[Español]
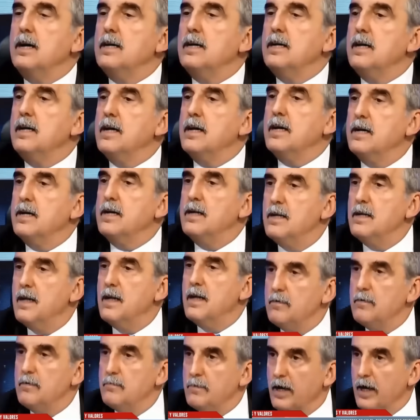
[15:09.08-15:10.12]
que no es el
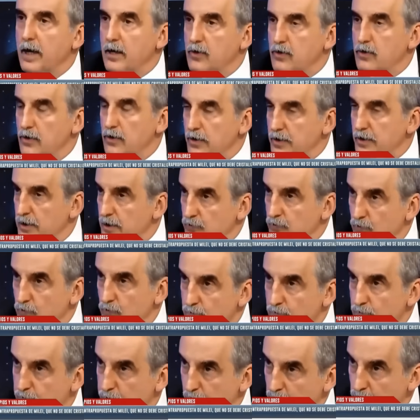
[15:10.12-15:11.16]
candidato, ahora empiecen a hacer
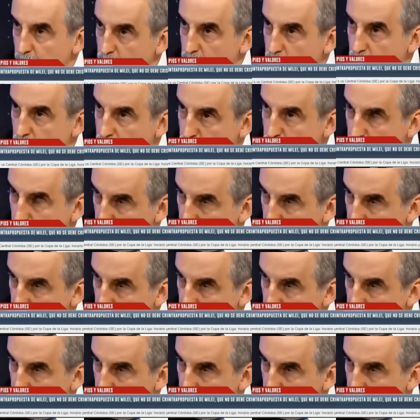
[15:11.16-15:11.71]
peronismo.